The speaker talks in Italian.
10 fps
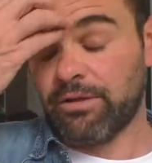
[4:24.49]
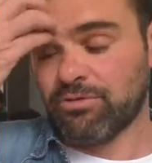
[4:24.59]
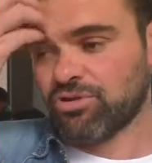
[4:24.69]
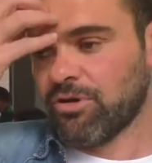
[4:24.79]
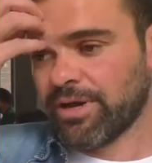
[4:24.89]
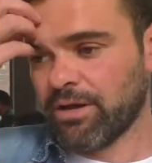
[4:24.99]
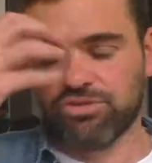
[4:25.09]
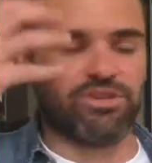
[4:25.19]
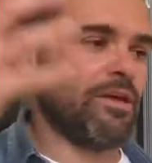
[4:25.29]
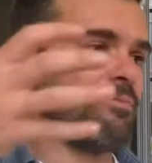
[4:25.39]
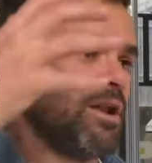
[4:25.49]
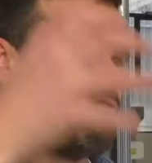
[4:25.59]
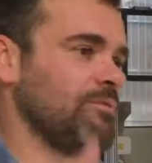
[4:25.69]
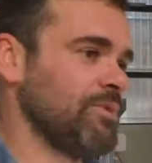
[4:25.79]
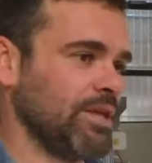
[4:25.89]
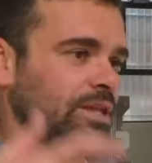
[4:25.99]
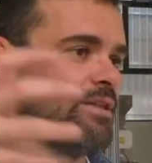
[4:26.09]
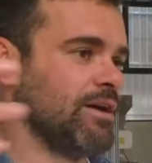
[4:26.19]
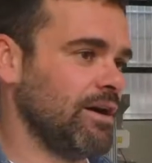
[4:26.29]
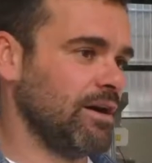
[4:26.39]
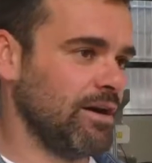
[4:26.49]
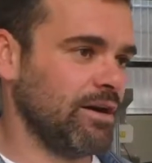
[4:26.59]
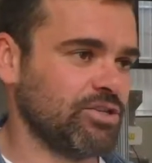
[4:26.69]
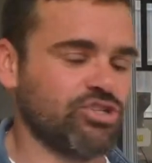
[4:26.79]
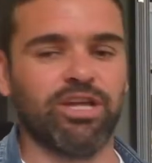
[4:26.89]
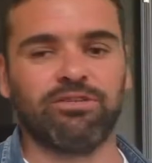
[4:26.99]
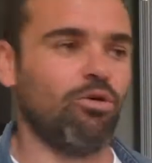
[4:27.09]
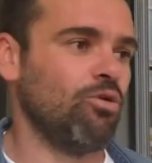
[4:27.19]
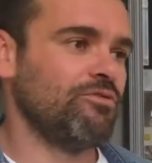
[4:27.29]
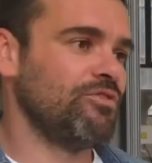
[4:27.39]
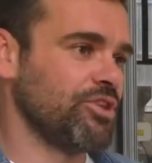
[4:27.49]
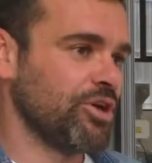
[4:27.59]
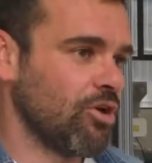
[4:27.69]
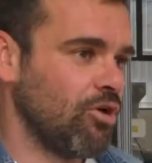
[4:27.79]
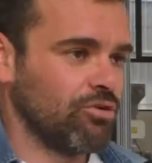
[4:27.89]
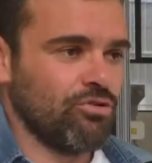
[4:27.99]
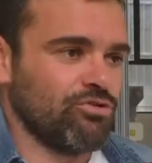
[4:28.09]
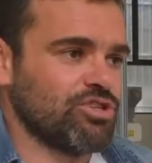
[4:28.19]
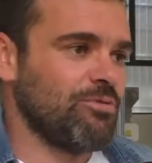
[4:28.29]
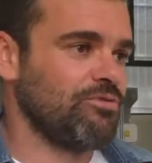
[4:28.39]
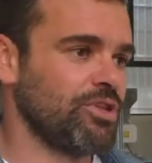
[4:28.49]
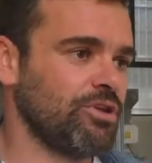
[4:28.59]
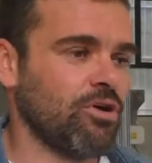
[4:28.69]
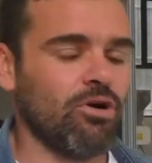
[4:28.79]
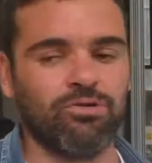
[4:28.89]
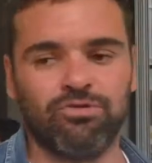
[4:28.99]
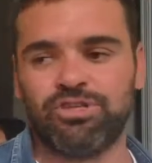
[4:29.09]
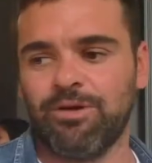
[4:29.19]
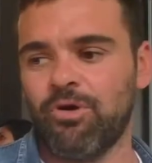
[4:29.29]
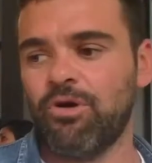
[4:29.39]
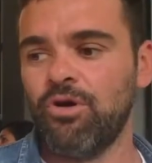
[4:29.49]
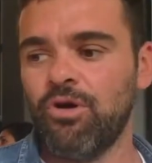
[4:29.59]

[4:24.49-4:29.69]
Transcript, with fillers: so, lo stemma, la famiglia, eccetera, o il vigneron, noi siamo vigneron, noi siamo